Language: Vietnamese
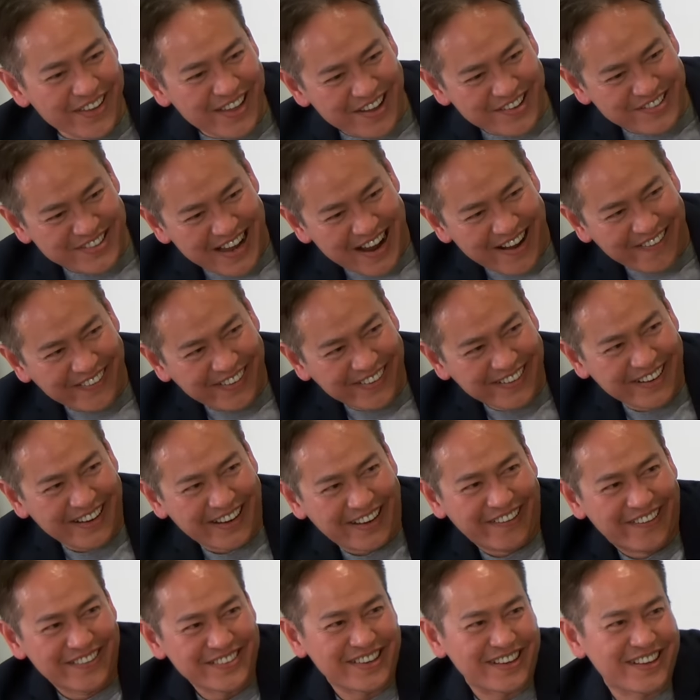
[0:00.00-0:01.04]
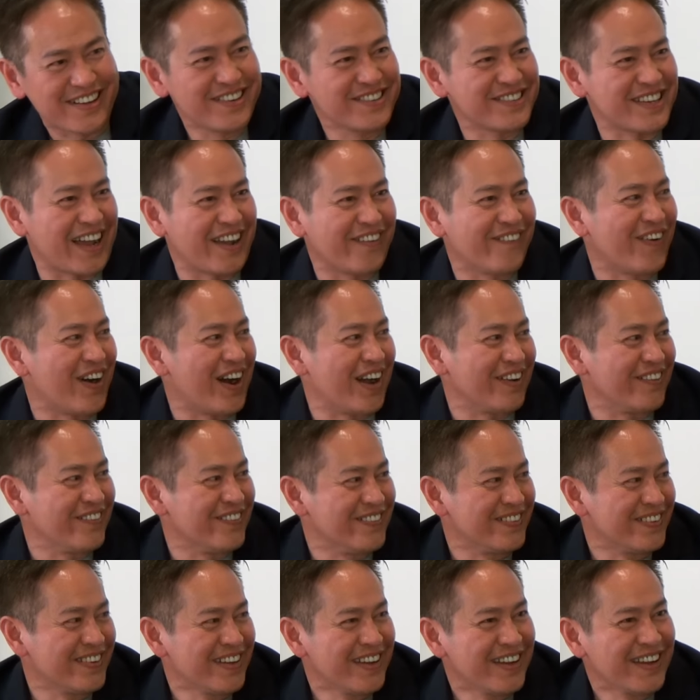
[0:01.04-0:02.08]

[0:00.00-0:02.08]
về sau đó là nó sẽ cứ sai hoài luôn